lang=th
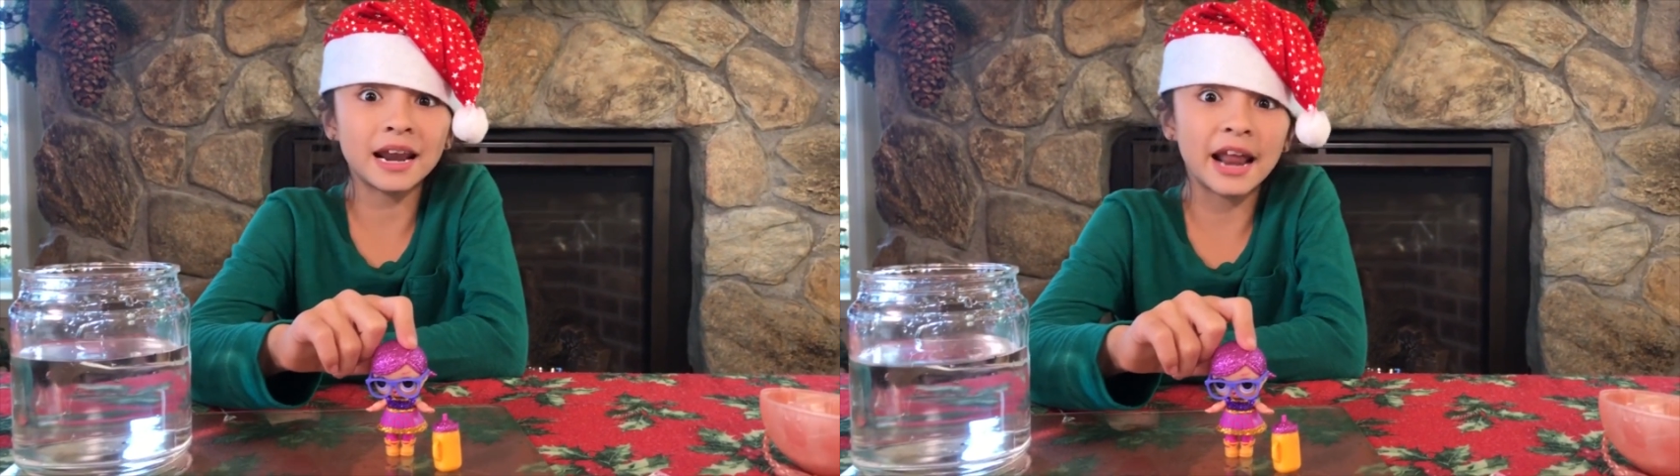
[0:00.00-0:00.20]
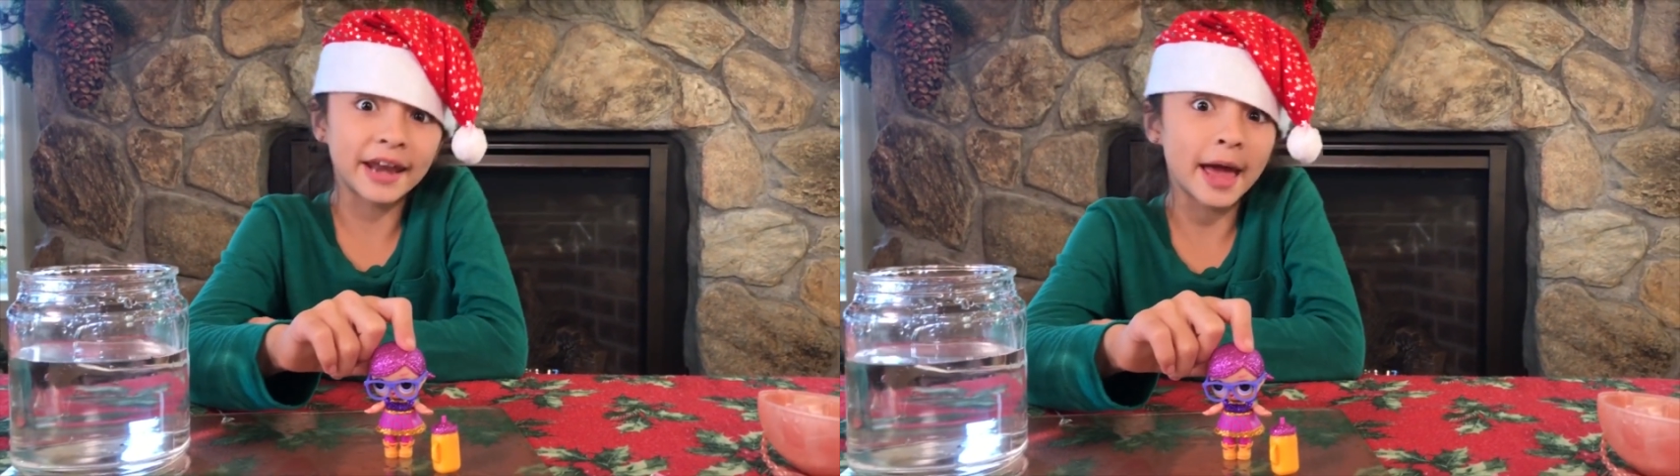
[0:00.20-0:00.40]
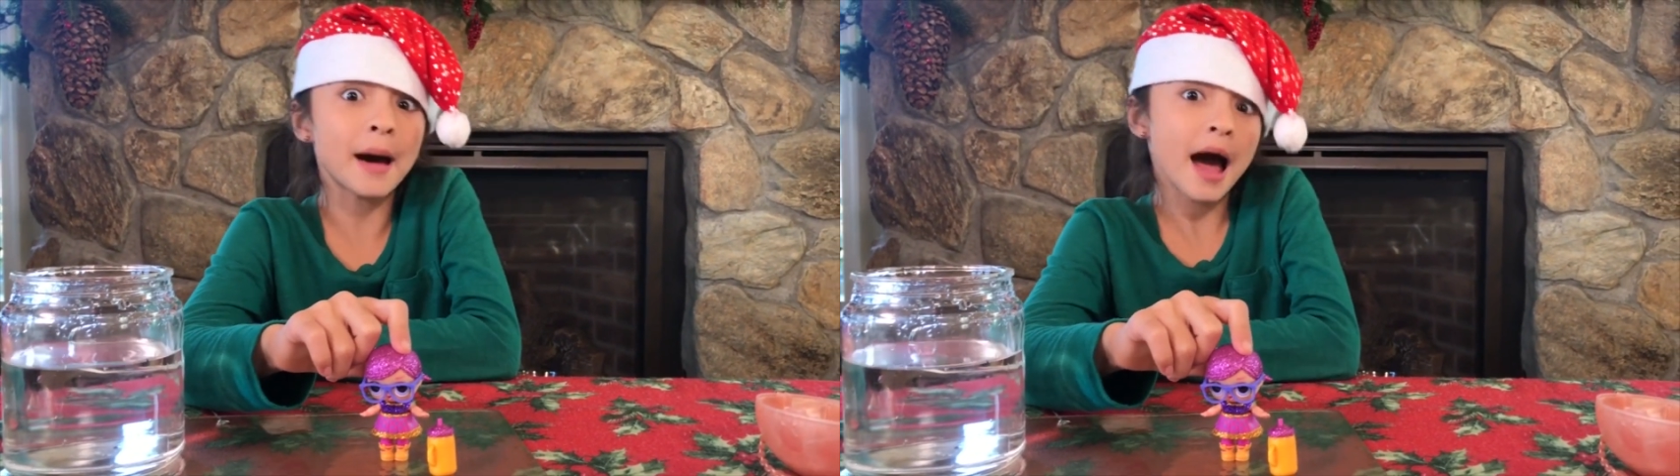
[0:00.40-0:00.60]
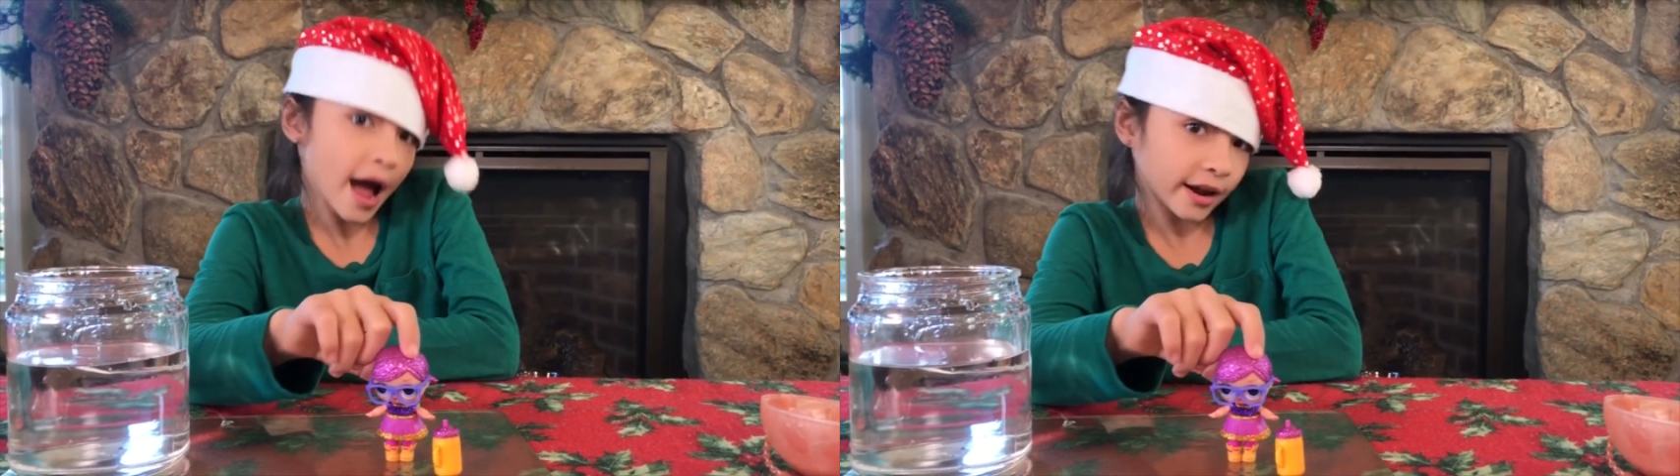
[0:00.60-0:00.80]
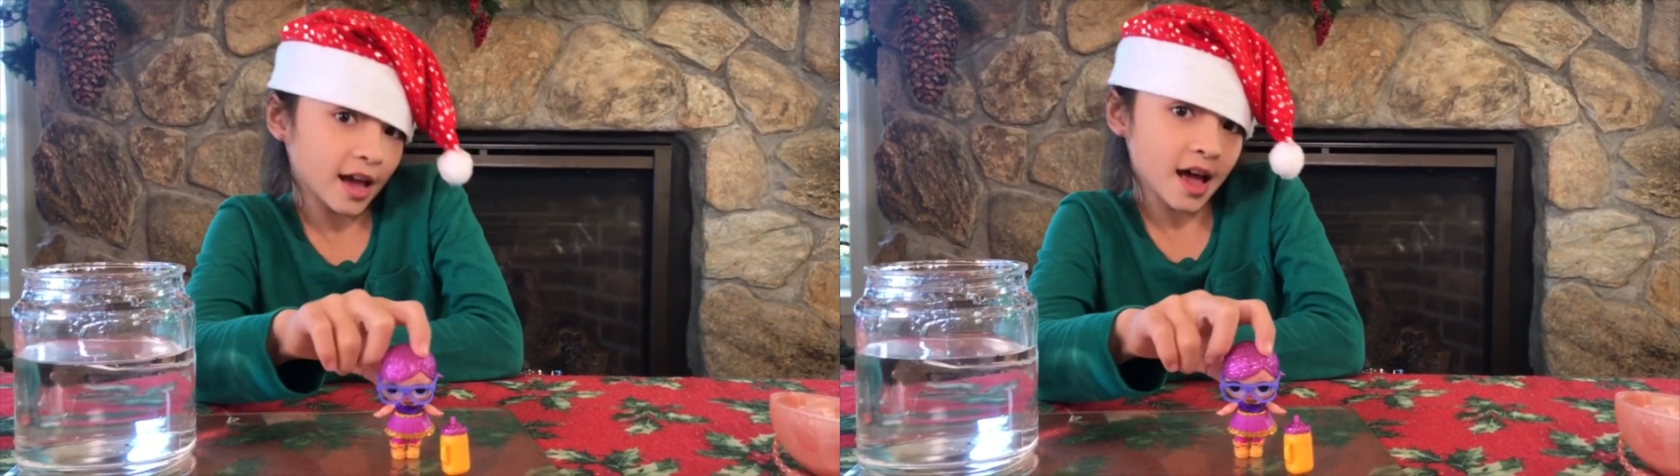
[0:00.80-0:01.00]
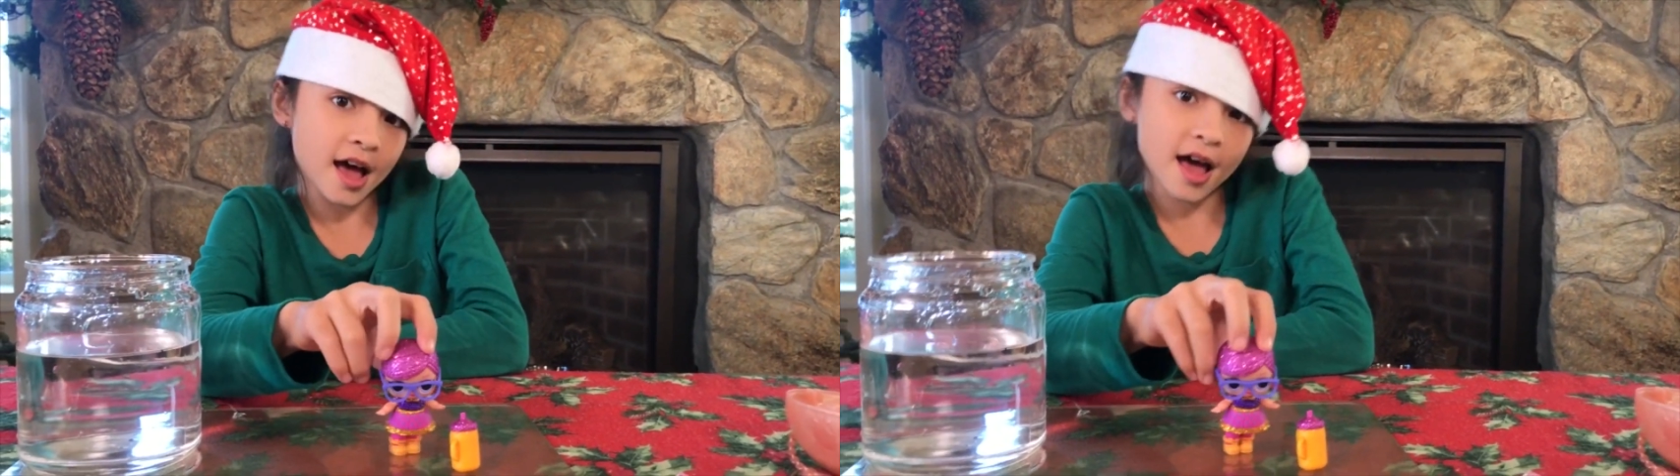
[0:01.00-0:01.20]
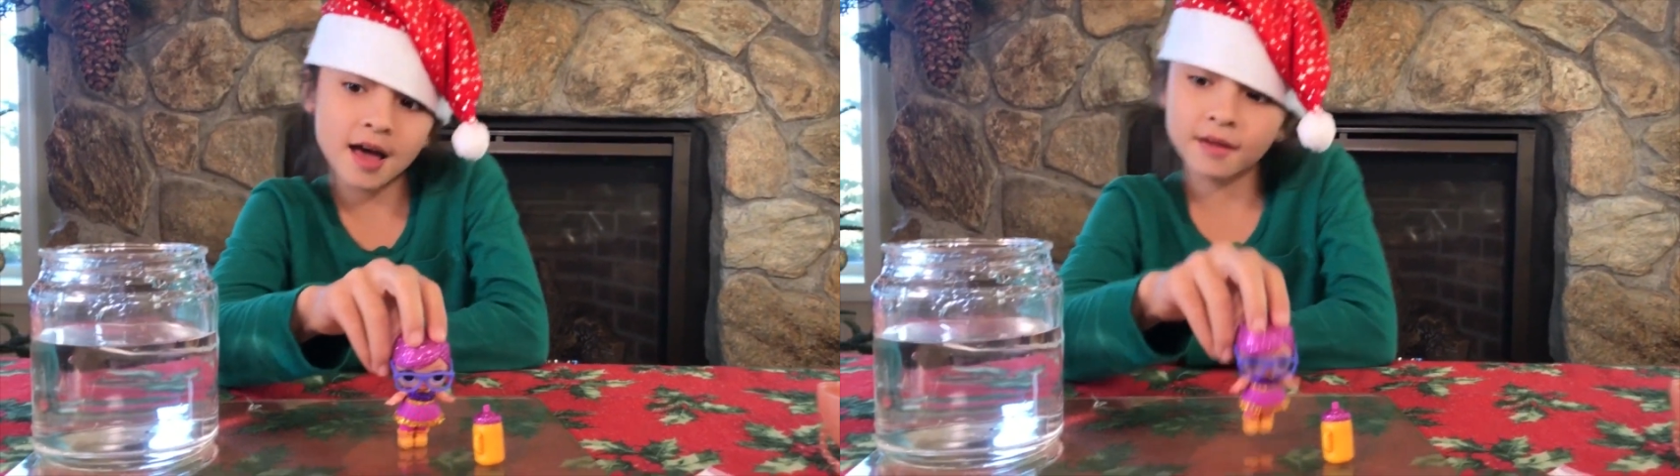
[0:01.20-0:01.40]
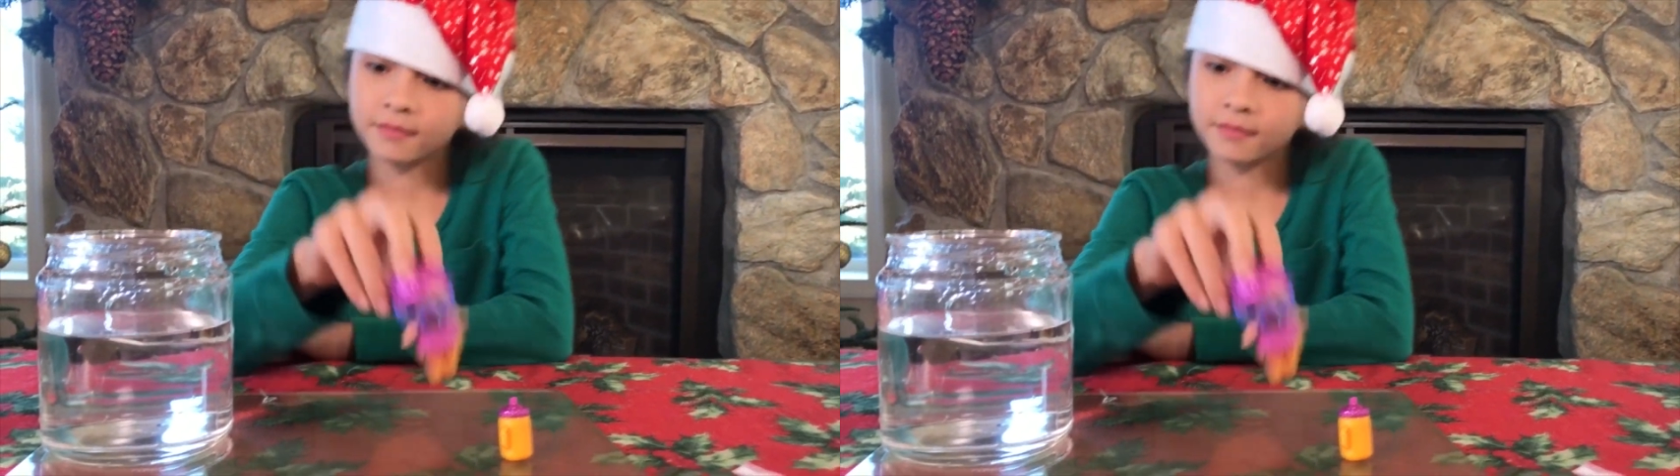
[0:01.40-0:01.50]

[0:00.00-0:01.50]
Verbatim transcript: อะไรได้บ้างนะคะ